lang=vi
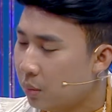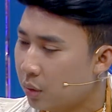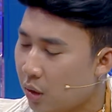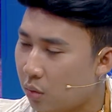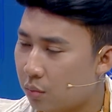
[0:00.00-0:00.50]
bằng
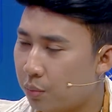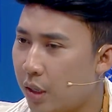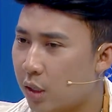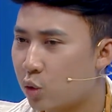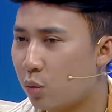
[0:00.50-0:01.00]
nhom pe
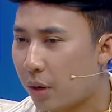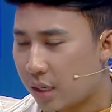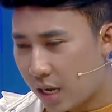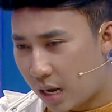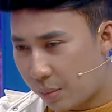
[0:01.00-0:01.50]
để chụp ảnh
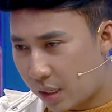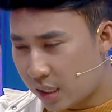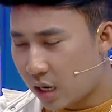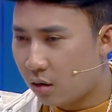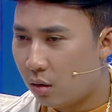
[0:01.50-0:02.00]
hà mà
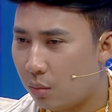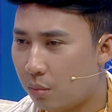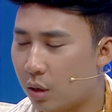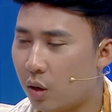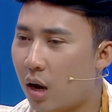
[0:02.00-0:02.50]
dạ co
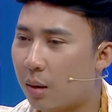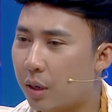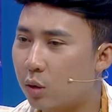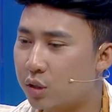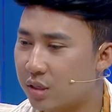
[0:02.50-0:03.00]
bằng nhom hà bây
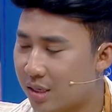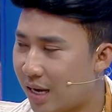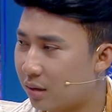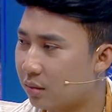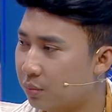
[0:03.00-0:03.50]
được chỉ
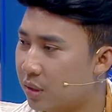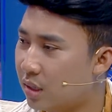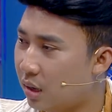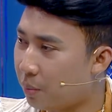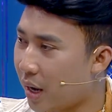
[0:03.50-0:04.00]
ngặt thì sao
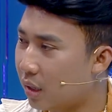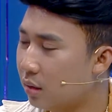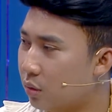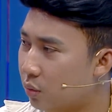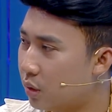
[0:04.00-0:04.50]
là bạn nó
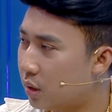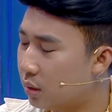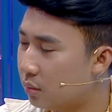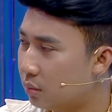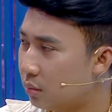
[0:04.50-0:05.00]
co
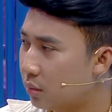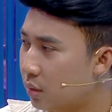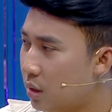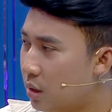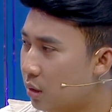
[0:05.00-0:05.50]

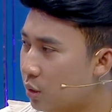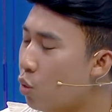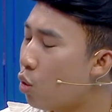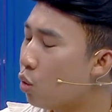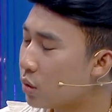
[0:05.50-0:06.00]
du cô